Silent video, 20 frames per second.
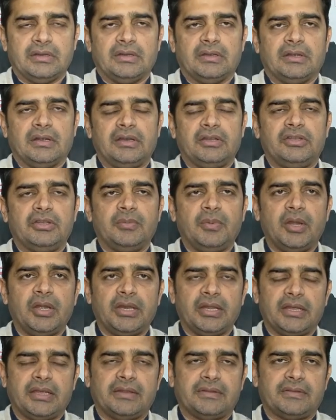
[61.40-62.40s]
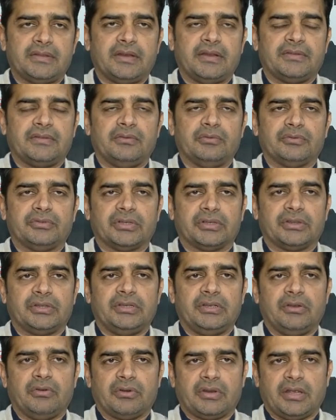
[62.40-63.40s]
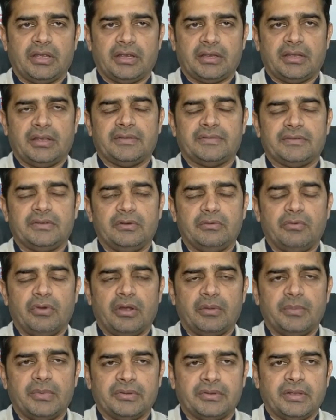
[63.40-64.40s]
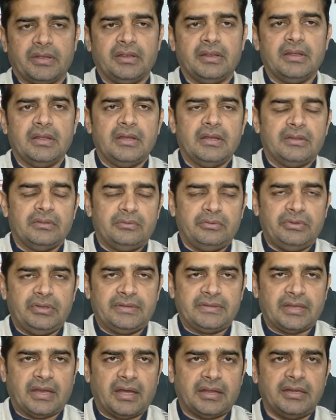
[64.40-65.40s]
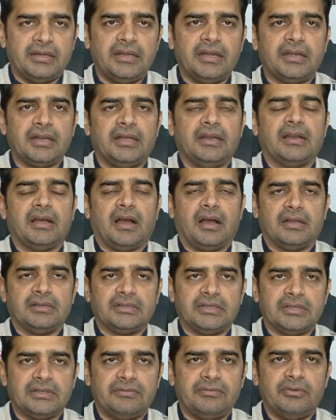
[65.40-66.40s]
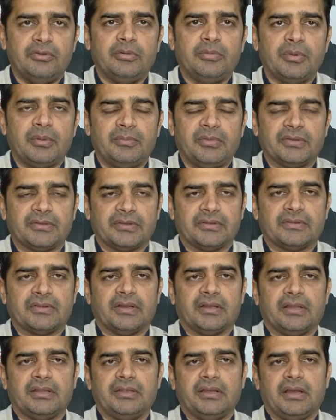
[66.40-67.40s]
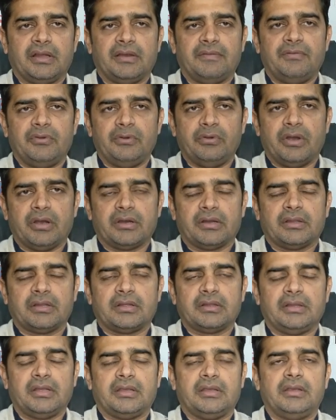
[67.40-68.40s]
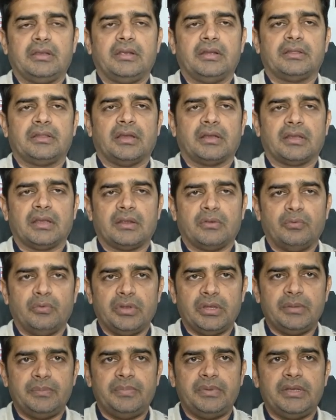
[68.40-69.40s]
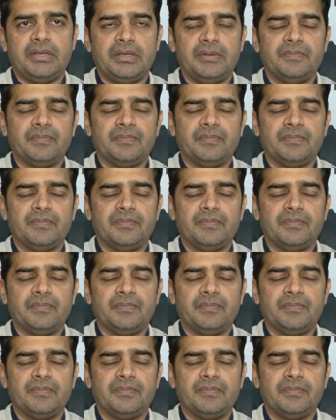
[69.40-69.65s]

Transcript: एलिजिबिलिटी किस तरह से हो सकती है और क्या क्या इसकी रिक्वायरमेंट्स हैं तो ये सारी डिटेल आज की इस वीडियो में हम डिस्कस करने जा रहे हैं वीडियो आखिर तक देखिएगा ताकि कोई भी